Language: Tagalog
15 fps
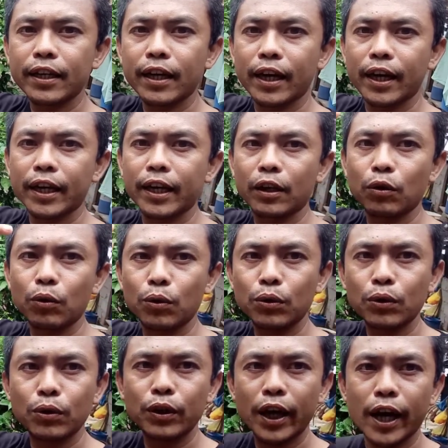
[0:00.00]
Ah,
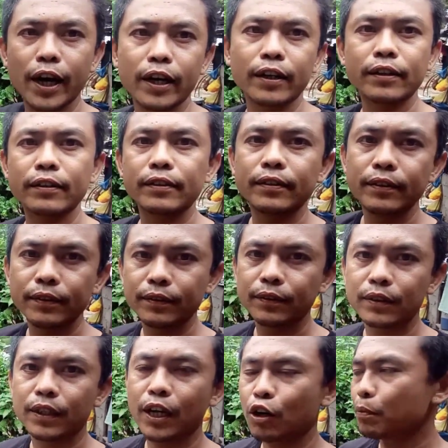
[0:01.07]
nagluluto ng,
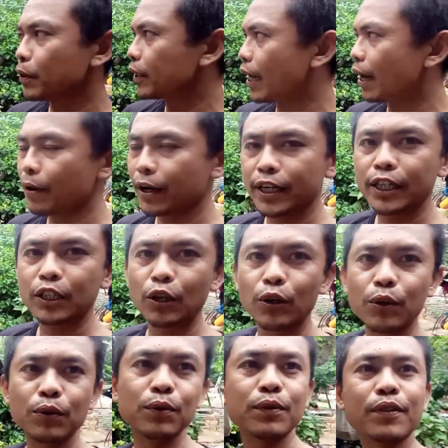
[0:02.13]
ano bang tawag nito?
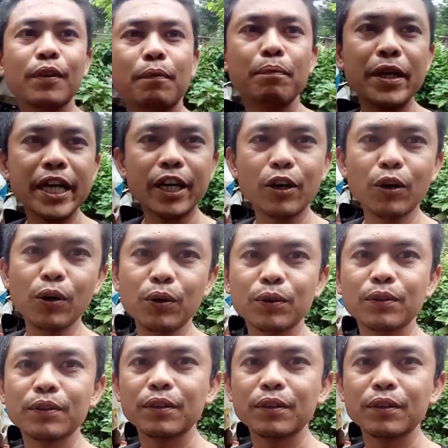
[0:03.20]
Biko.